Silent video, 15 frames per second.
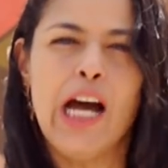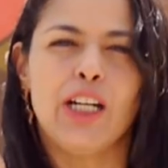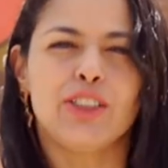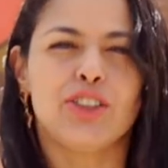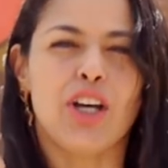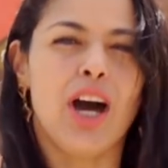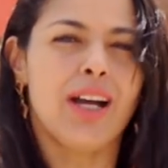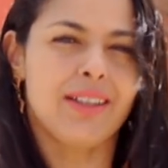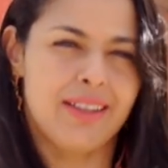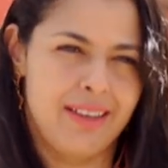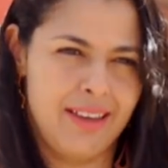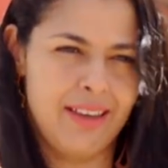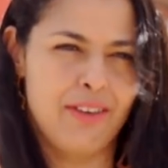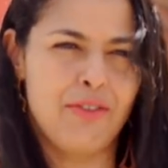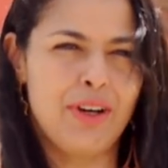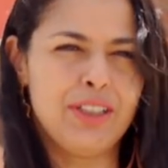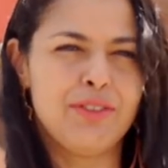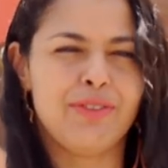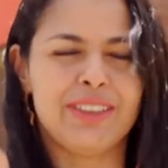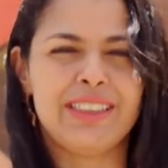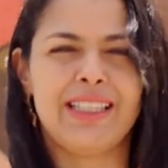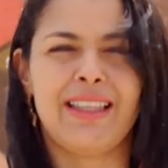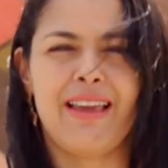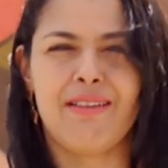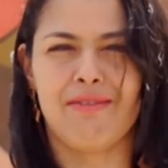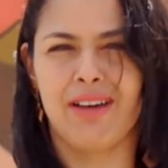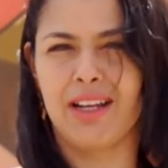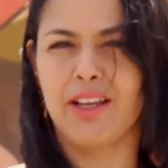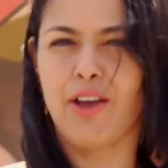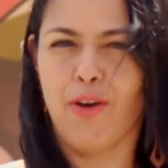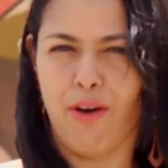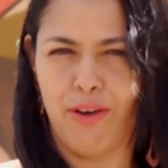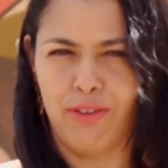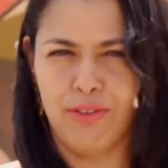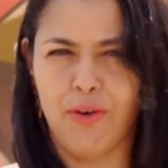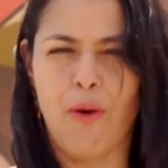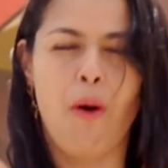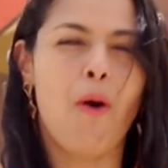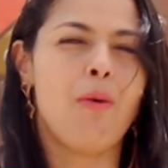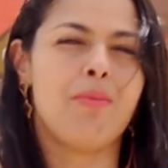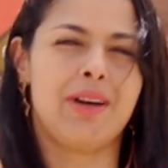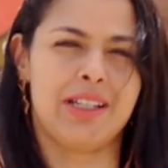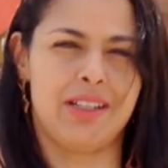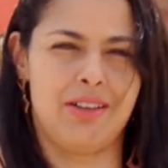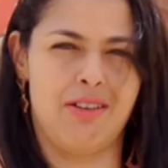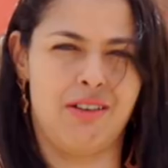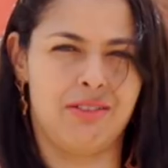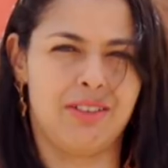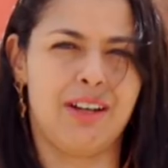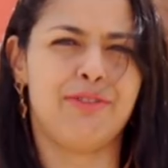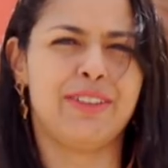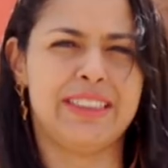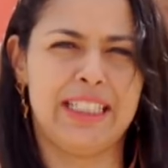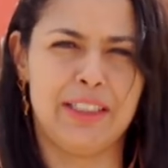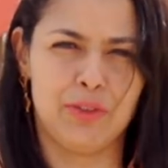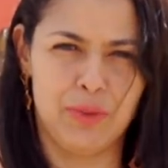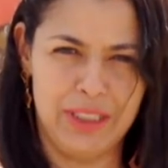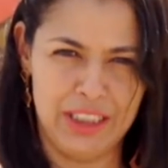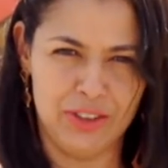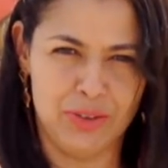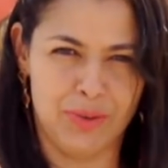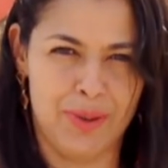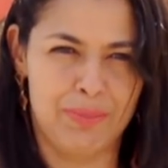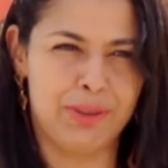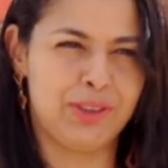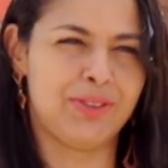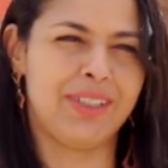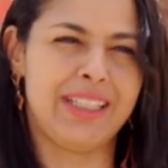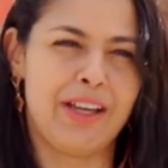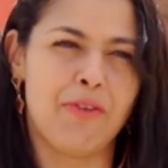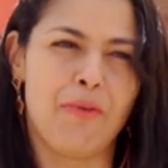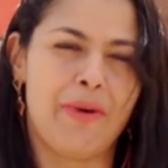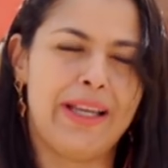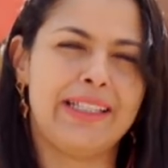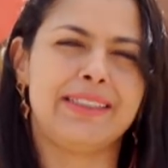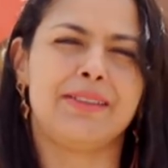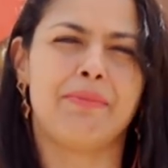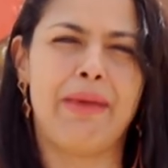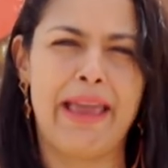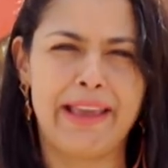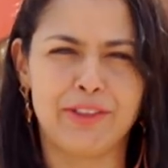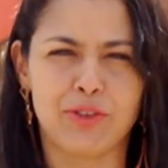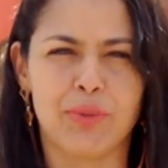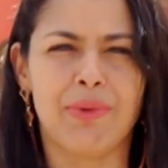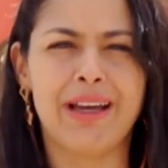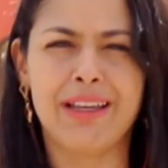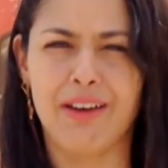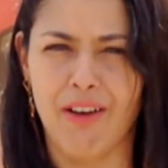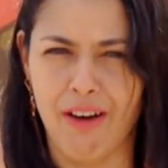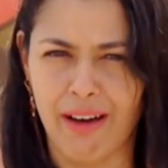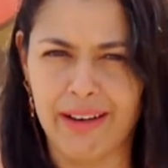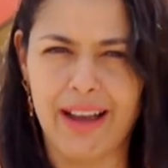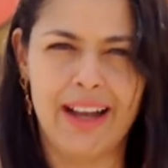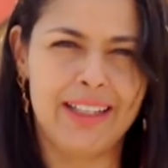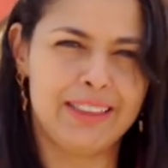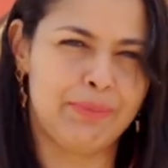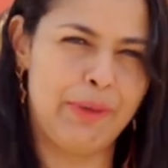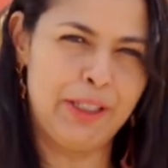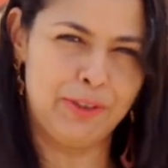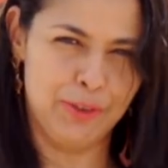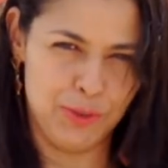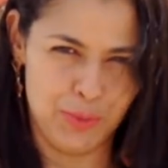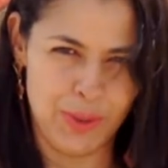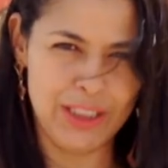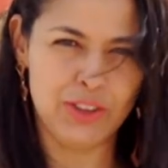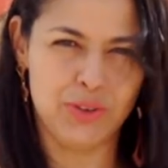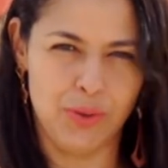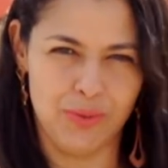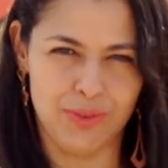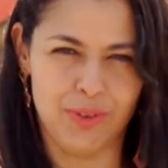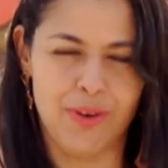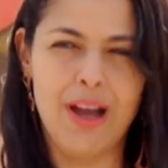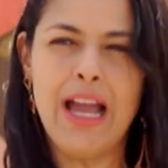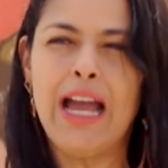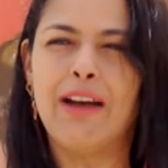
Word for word: Só que quando você tem um arqueólogo ou uma arqueóloga fazendo isso, a pessoa tem um conhecimento maior a respeito do assunto.